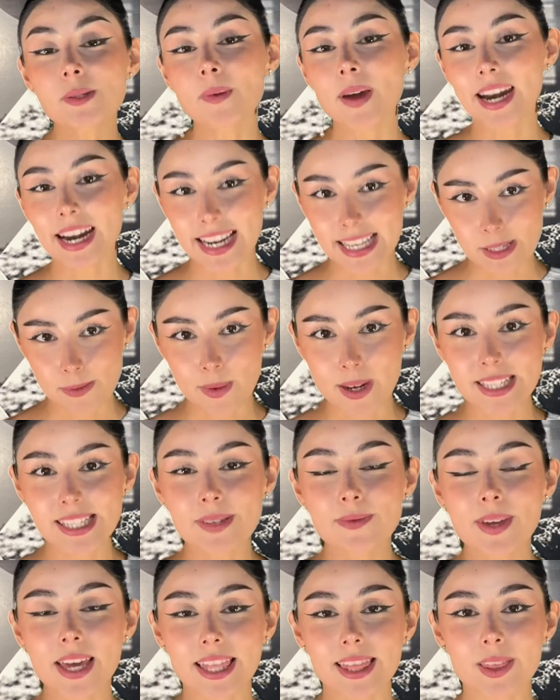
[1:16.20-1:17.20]
para el
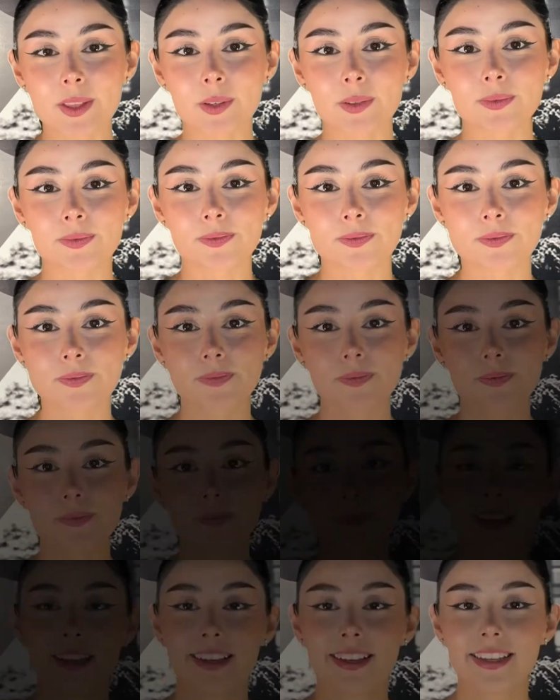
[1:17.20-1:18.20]
esparcimiento
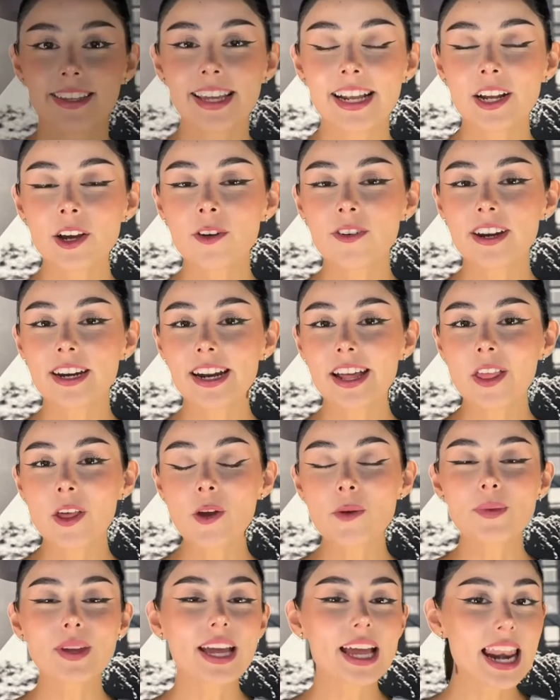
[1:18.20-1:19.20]
y el
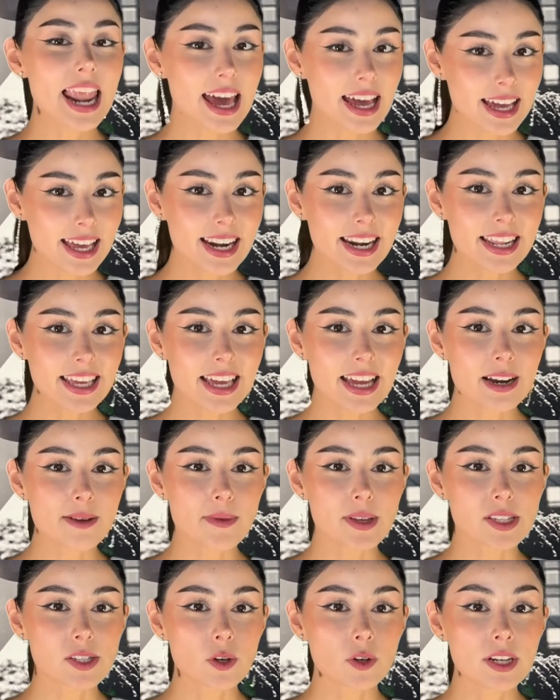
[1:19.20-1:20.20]
gobernador Miguel Ángel
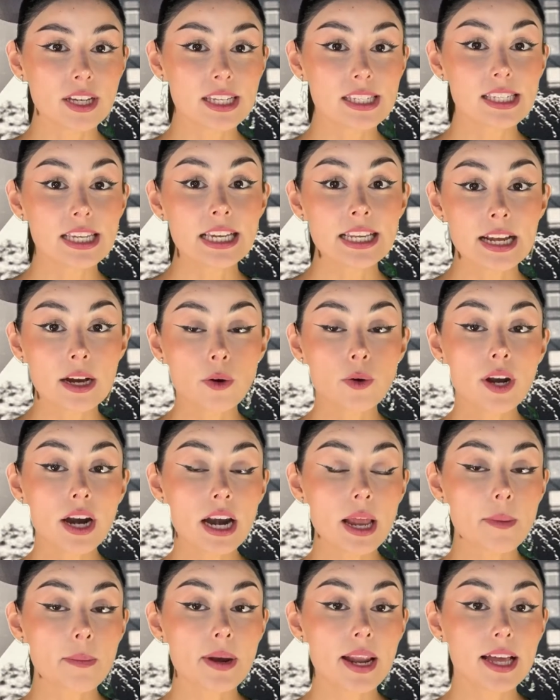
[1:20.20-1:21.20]
Riquelme Solís inaugura
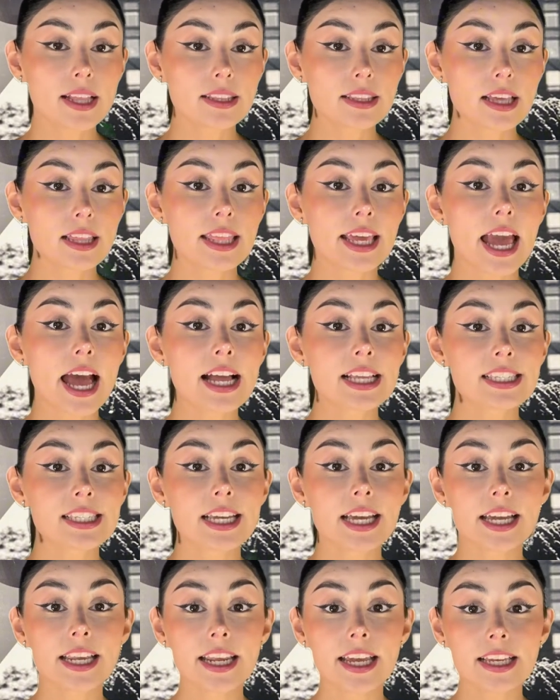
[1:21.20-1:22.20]
la planta de
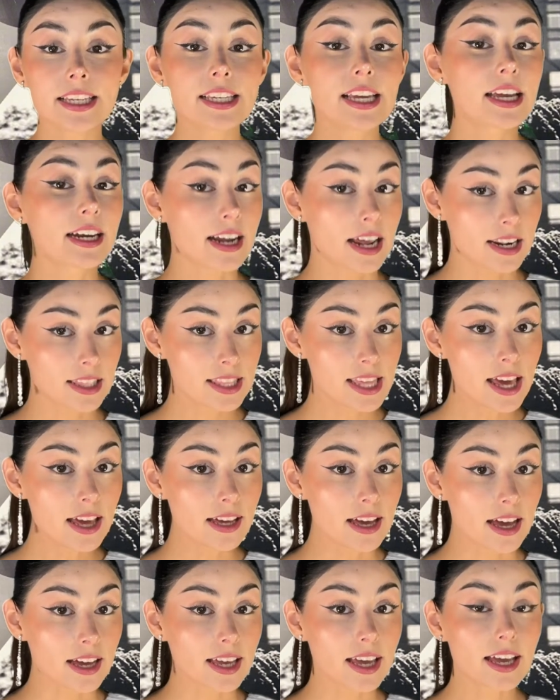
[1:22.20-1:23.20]
HNI en
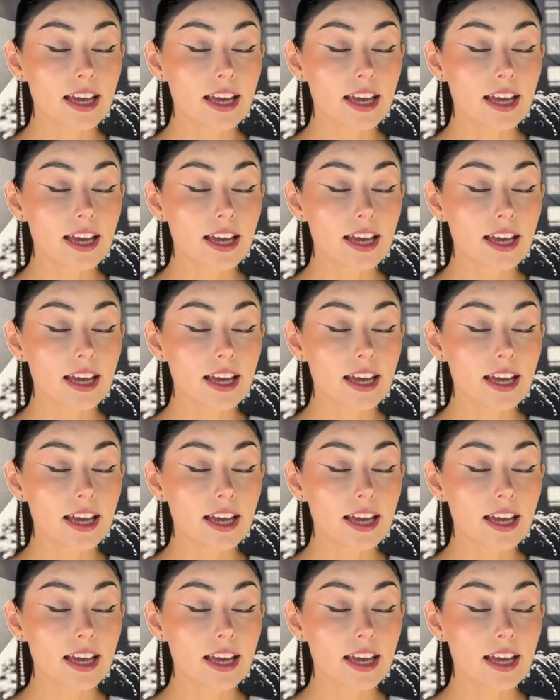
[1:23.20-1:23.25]
Arteaga, que